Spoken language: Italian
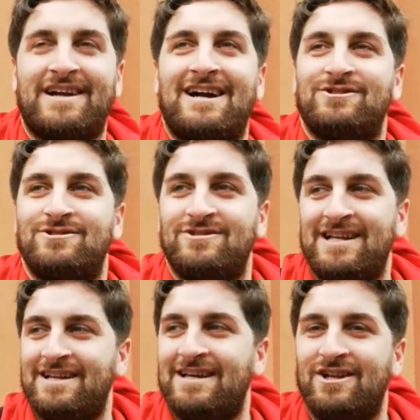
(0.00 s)
ragazzo
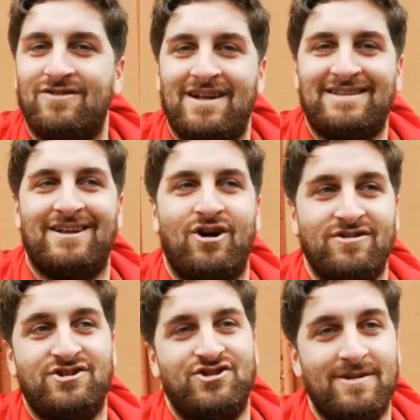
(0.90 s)
del
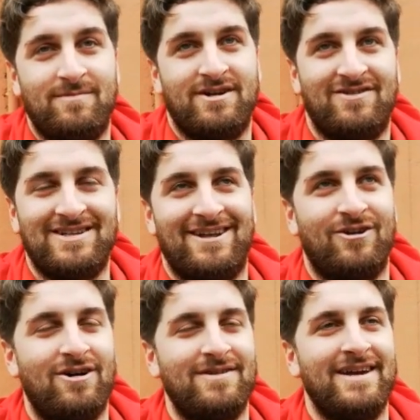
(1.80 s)
99, dicembre
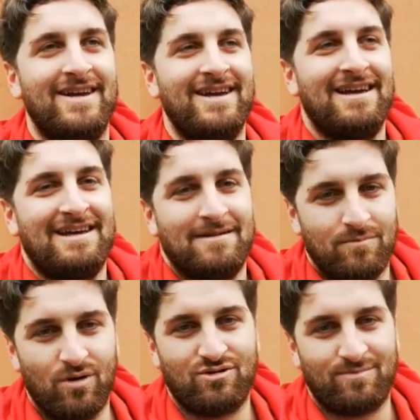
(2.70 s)
99,
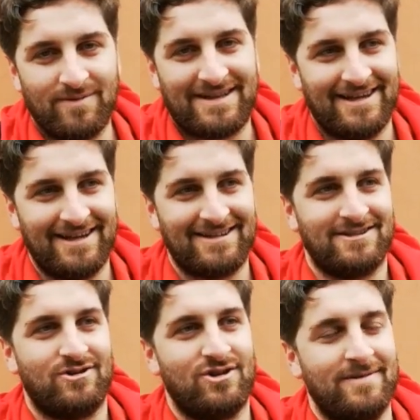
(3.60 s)
molto
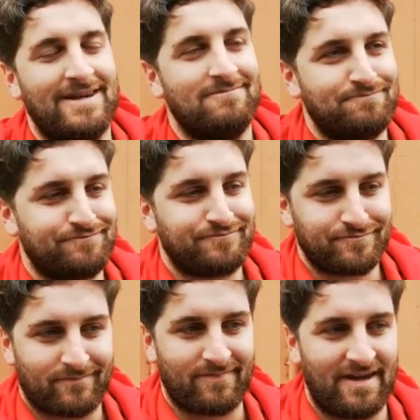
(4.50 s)
promettente secondo me.
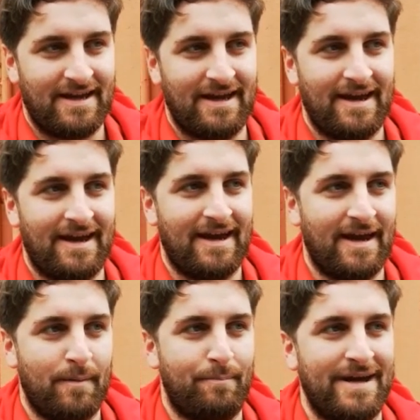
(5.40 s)

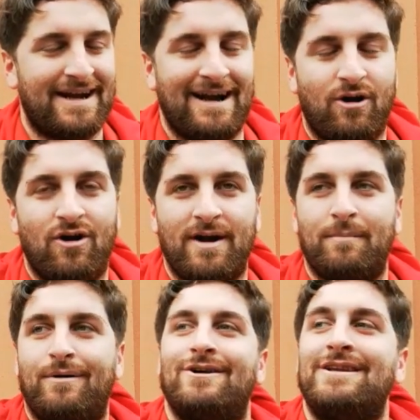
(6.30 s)
Eh, pecca ancora
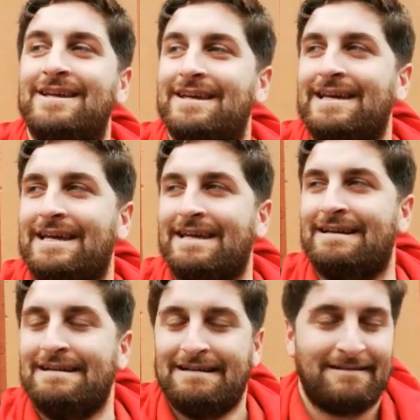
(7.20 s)
un po'
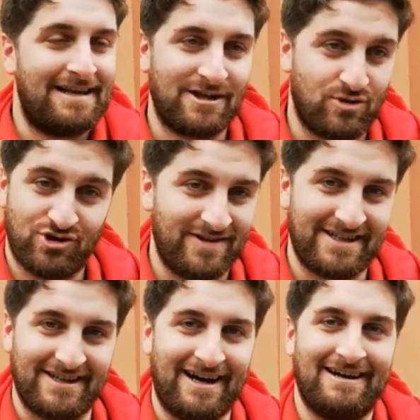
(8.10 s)
di, della sua
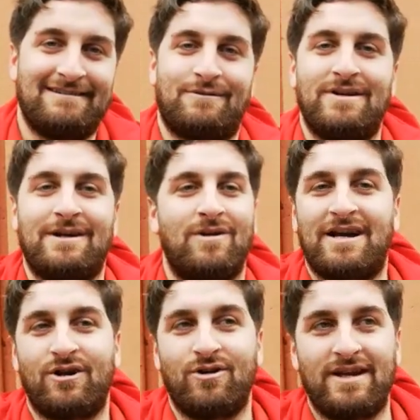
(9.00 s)
giovane età, quindi
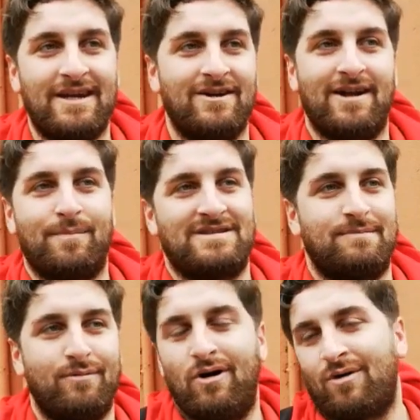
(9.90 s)
qualche errorino,
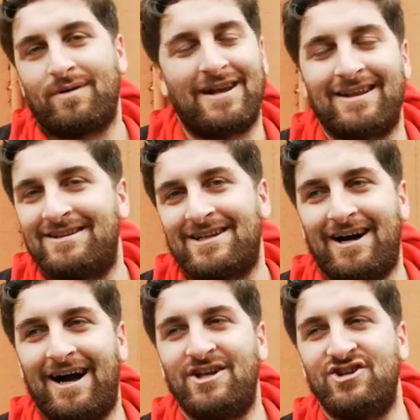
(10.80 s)
passa poco, prende tanti
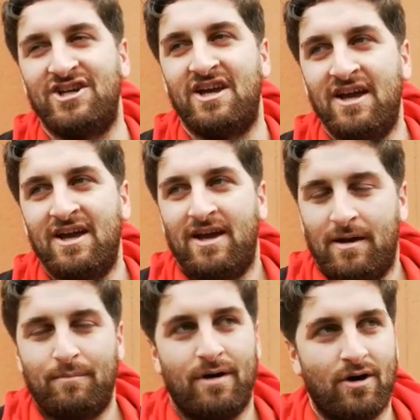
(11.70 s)
calci
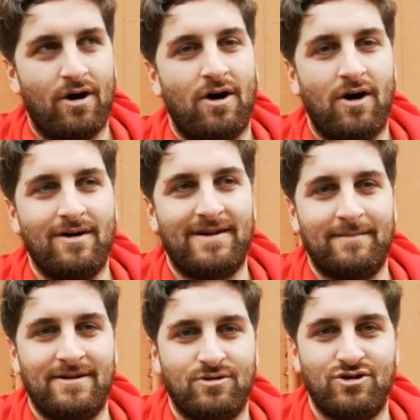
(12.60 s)
però è
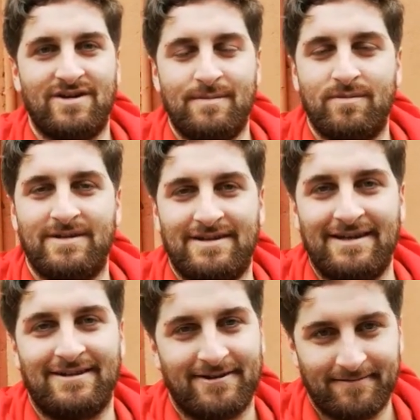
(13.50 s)
veramente un giovane
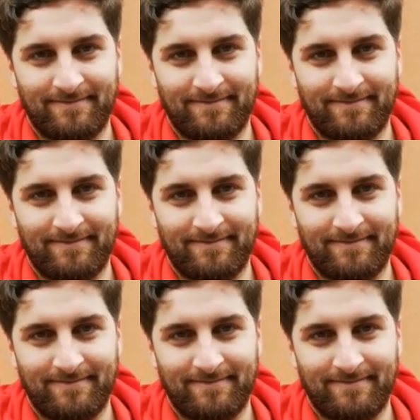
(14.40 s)
promettente.